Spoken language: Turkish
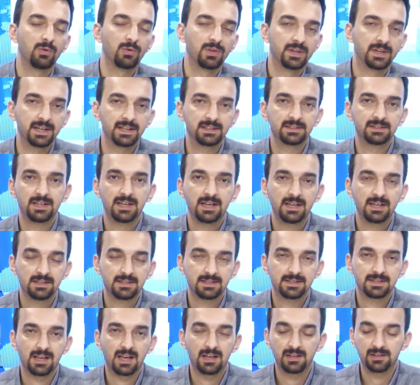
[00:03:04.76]
olarak
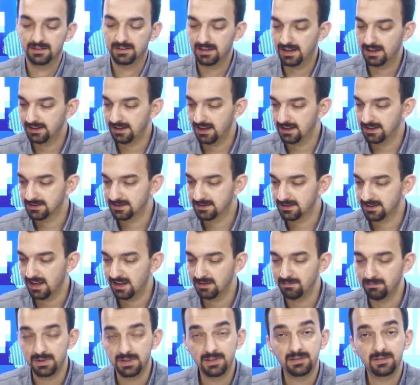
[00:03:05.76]
sanda
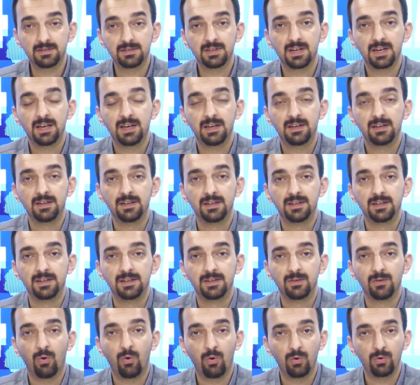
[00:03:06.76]
yansıyan bir
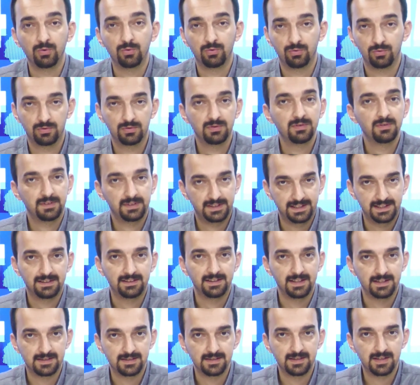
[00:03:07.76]
e, oy
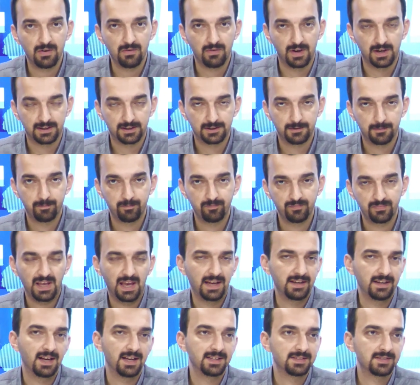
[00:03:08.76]
kitlesi de var.
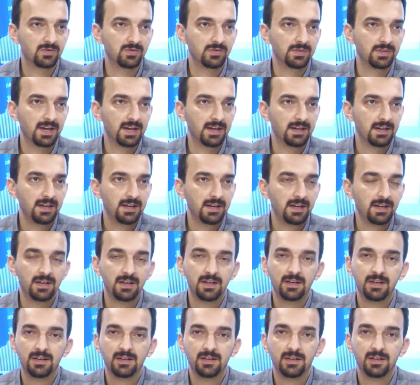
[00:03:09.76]
Yani aslında
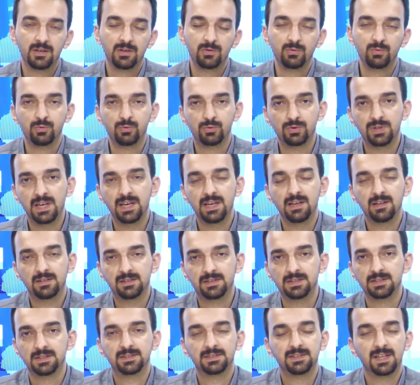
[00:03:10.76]

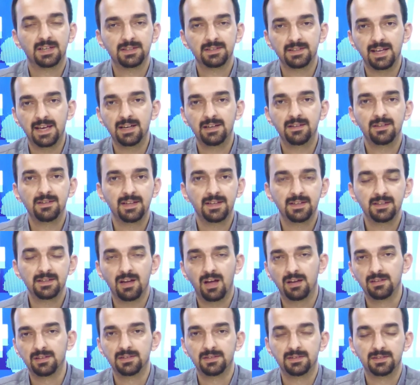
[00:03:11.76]
%40'ların 50'lerin
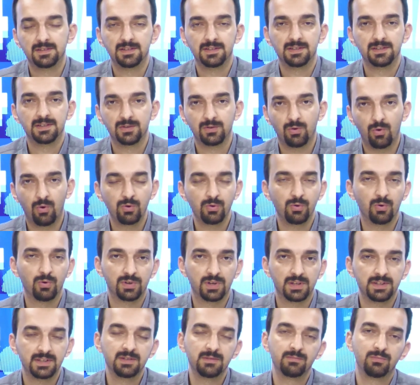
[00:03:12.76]
alındığı oy
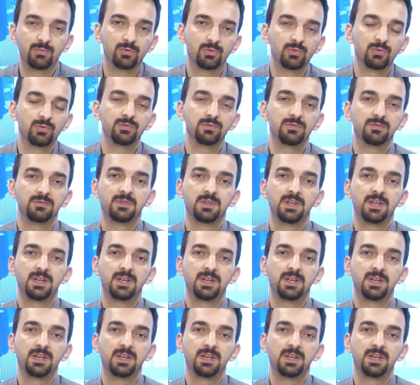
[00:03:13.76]
oranı bugün